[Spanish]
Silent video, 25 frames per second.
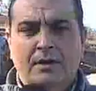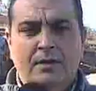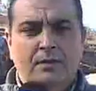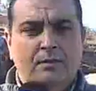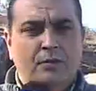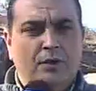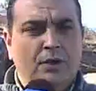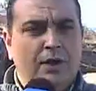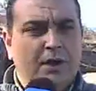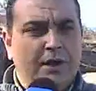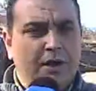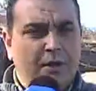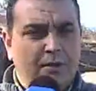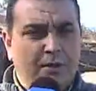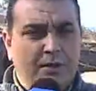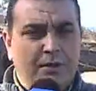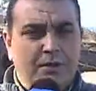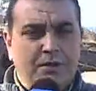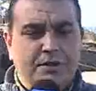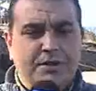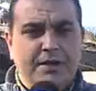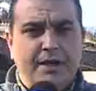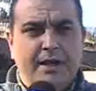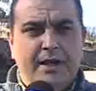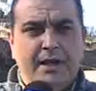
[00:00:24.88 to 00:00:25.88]
Bueno, aquí
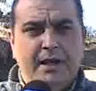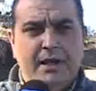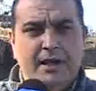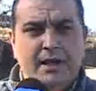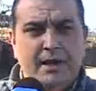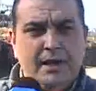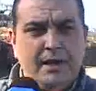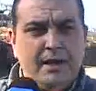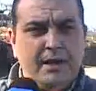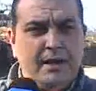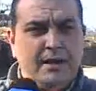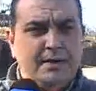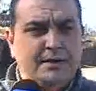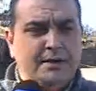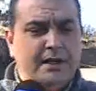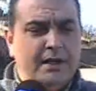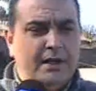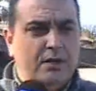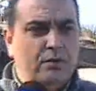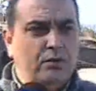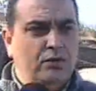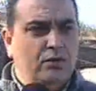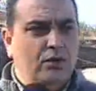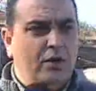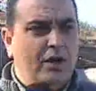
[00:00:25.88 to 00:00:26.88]
cuando se,
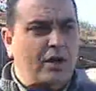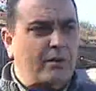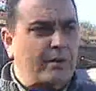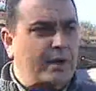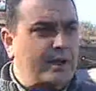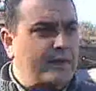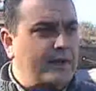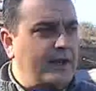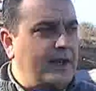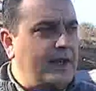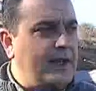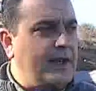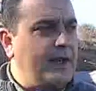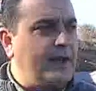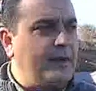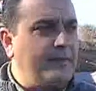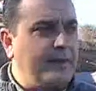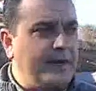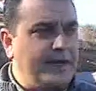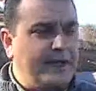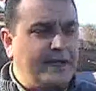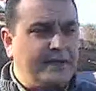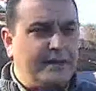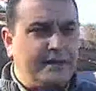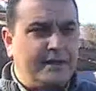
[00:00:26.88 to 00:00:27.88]
ejecutó la obra de la
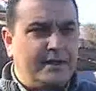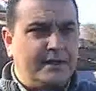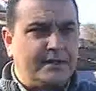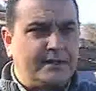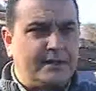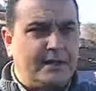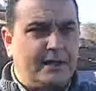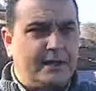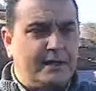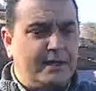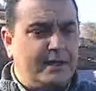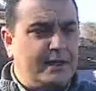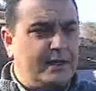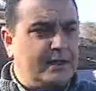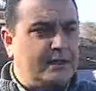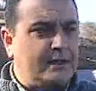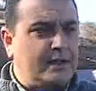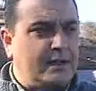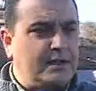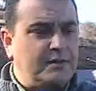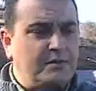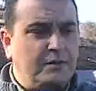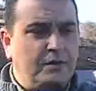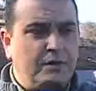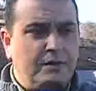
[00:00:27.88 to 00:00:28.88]
variante esta de
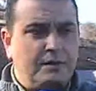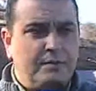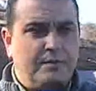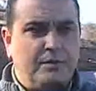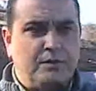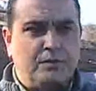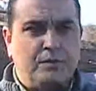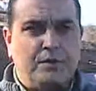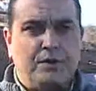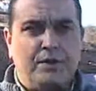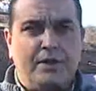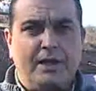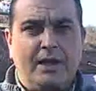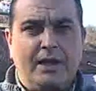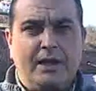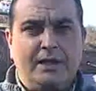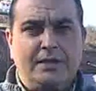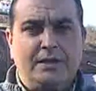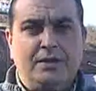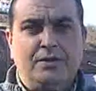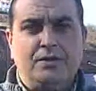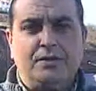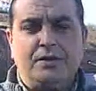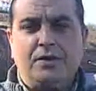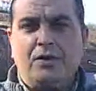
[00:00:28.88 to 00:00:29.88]
Trasmoz, pues bueno, ya
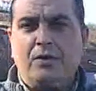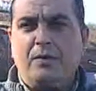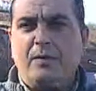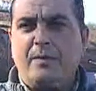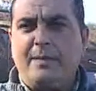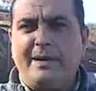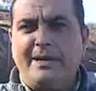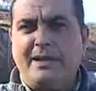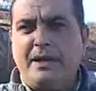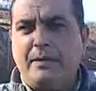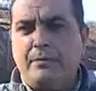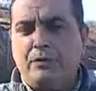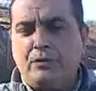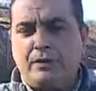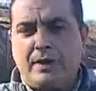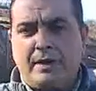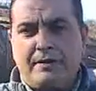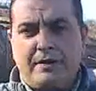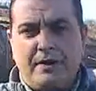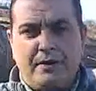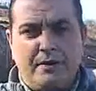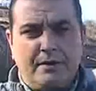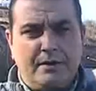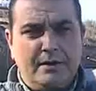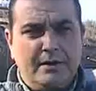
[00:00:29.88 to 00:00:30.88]
se nos dijo por parte de
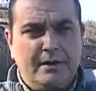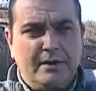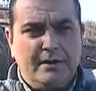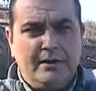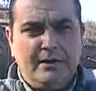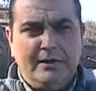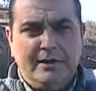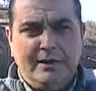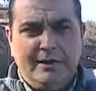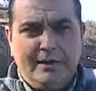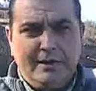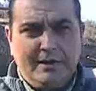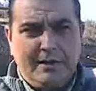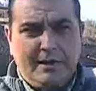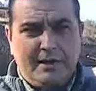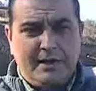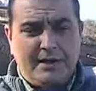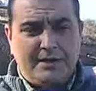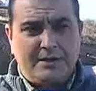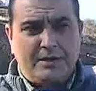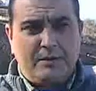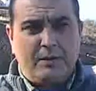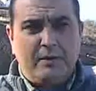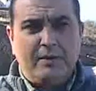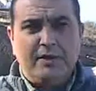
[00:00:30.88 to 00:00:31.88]
Diputación que en
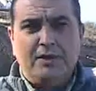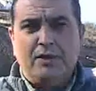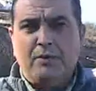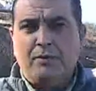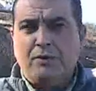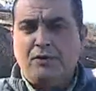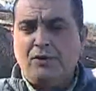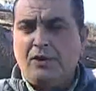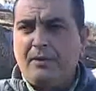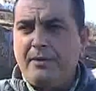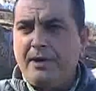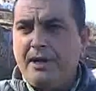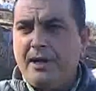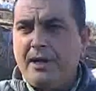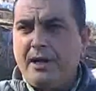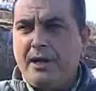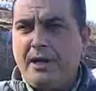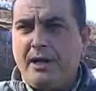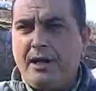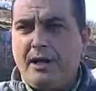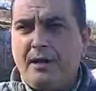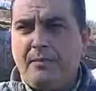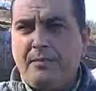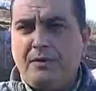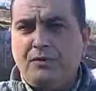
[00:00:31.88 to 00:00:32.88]
ese momento pues no
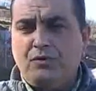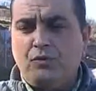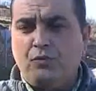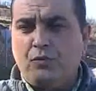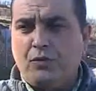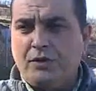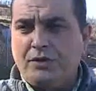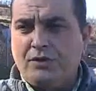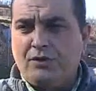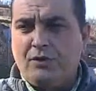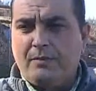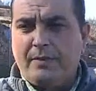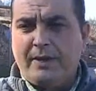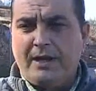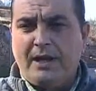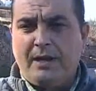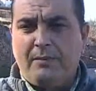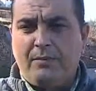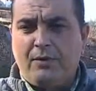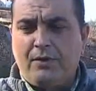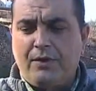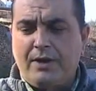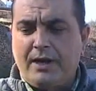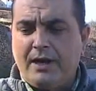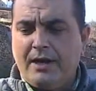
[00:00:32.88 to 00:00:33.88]
había presupuesto para
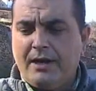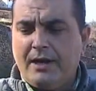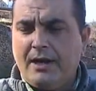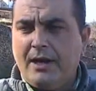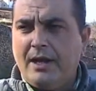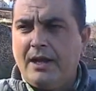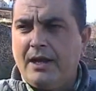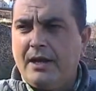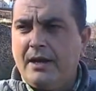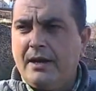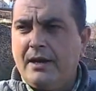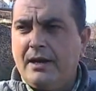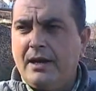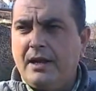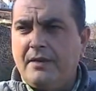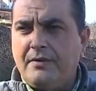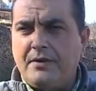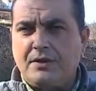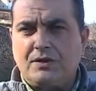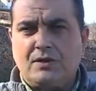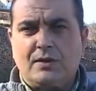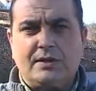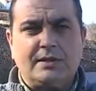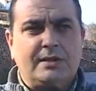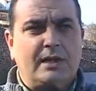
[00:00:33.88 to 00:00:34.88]
poder arreglar el
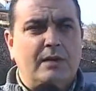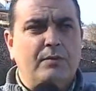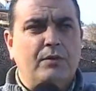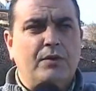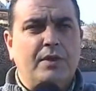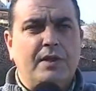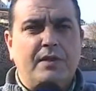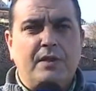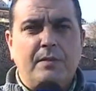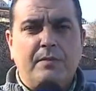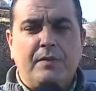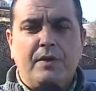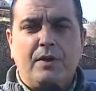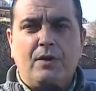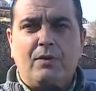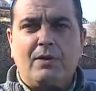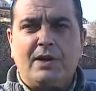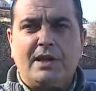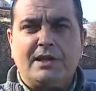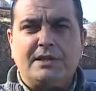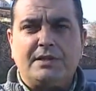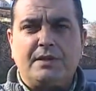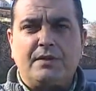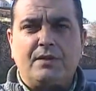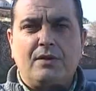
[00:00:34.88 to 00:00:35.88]
acceso hasta el municipio, igual
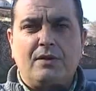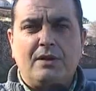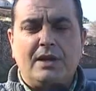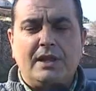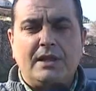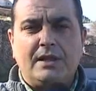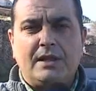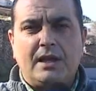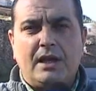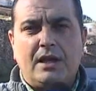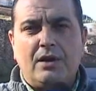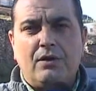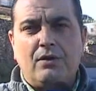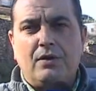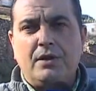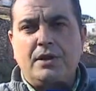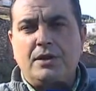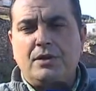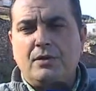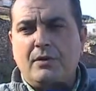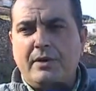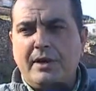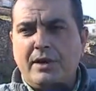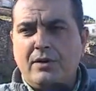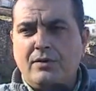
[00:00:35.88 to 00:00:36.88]
que se hizo en Litago,
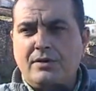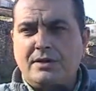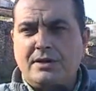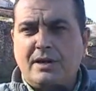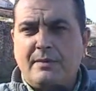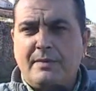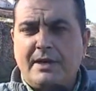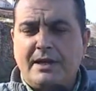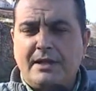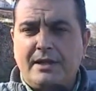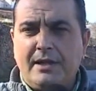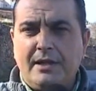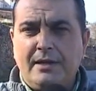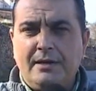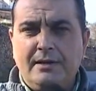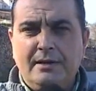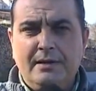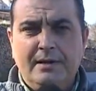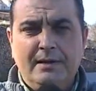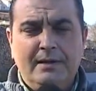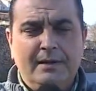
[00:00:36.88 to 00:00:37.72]
Litónico y San Martín.